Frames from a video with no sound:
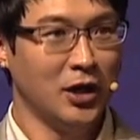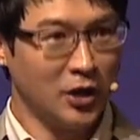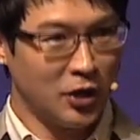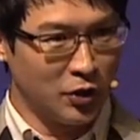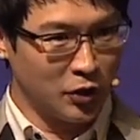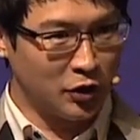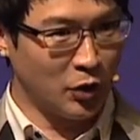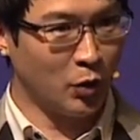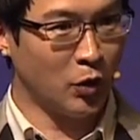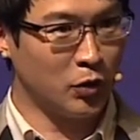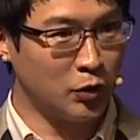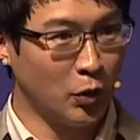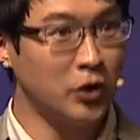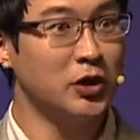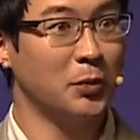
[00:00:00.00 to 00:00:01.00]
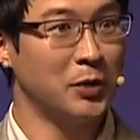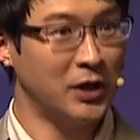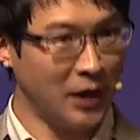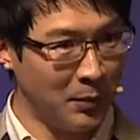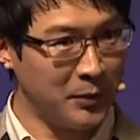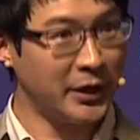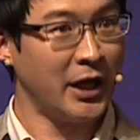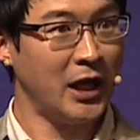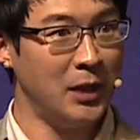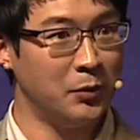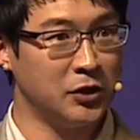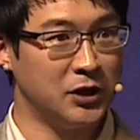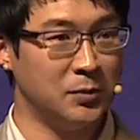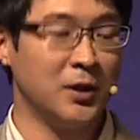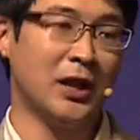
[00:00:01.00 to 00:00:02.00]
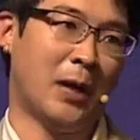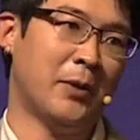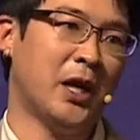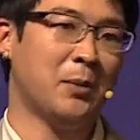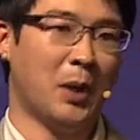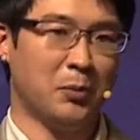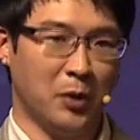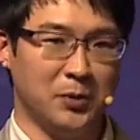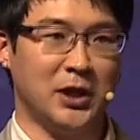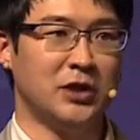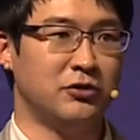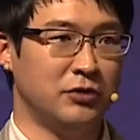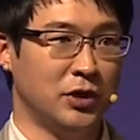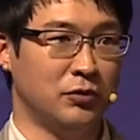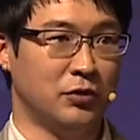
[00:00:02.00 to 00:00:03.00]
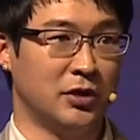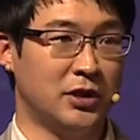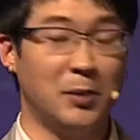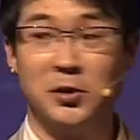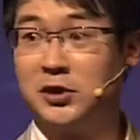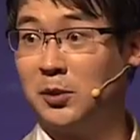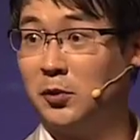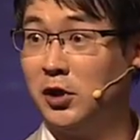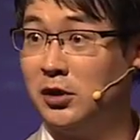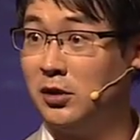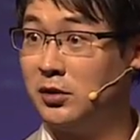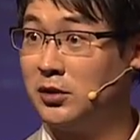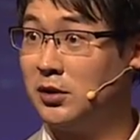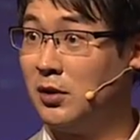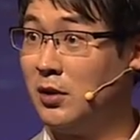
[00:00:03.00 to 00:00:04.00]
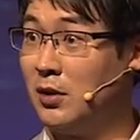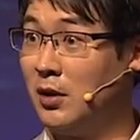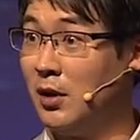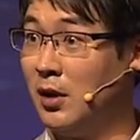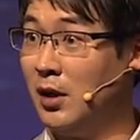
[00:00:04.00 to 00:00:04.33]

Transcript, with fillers: 그렇죠, 이거는 종이접기 한번 따라해보시면 나만의 방법이 될 수도 있고요. 세 번째 뭐 해드렸죠?